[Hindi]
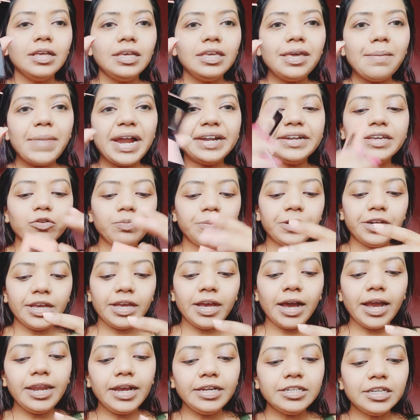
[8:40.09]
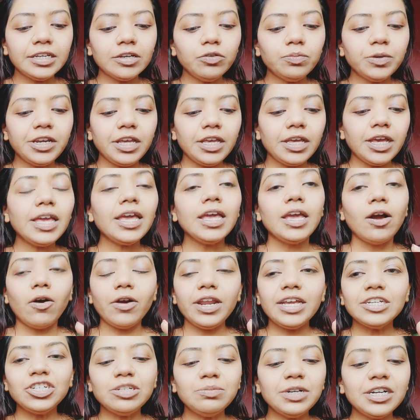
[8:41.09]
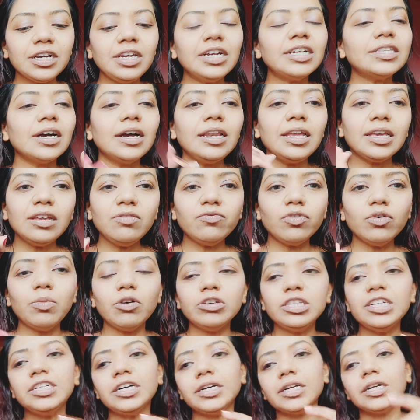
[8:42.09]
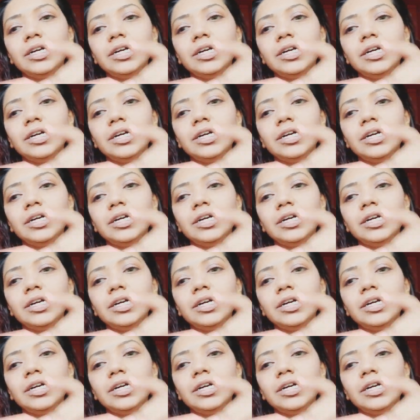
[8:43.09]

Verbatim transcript: ये मैट के ऊपर है हाईलाइटिंग के ऊपर नहीं है और एक शिमर कलर था लेकिन वो बहुत ही डॉट